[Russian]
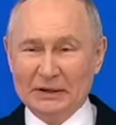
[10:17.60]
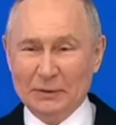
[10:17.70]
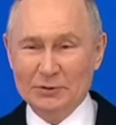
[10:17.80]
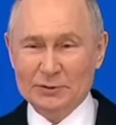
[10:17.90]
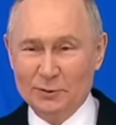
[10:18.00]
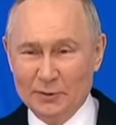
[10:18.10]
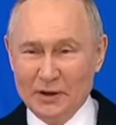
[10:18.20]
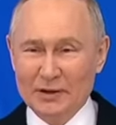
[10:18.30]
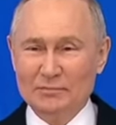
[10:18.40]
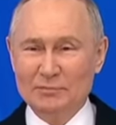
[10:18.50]
Причем Путин –
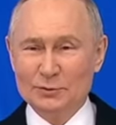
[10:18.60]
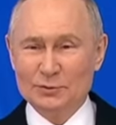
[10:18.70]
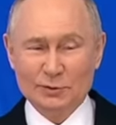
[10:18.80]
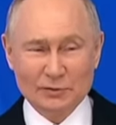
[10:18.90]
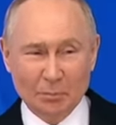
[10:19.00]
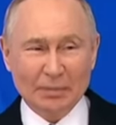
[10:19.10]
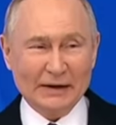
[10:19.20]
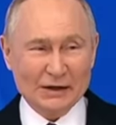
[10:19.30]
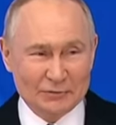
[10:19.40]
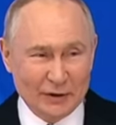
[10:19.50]
это, пожалуй, единственный
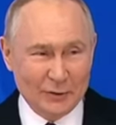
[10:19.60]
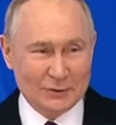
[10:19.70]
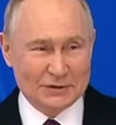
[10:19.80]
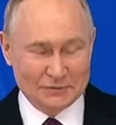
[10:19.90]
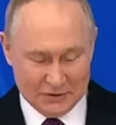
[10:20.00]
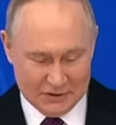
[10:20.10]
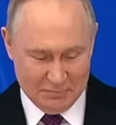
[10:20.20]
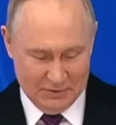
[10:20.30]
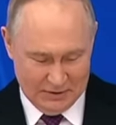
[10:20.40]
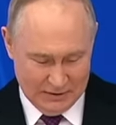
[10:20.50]
человек, который может
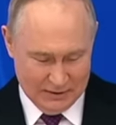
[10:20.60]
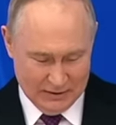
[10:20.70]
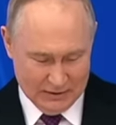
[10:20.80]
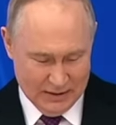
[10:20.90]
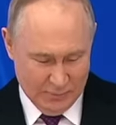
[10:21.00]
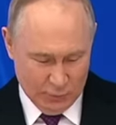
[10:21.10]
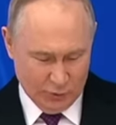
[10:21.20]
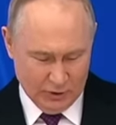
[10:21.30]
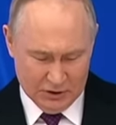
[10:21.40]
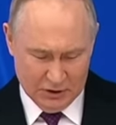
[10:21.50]
ее лично не
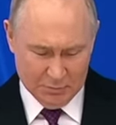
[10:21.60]
опасаться.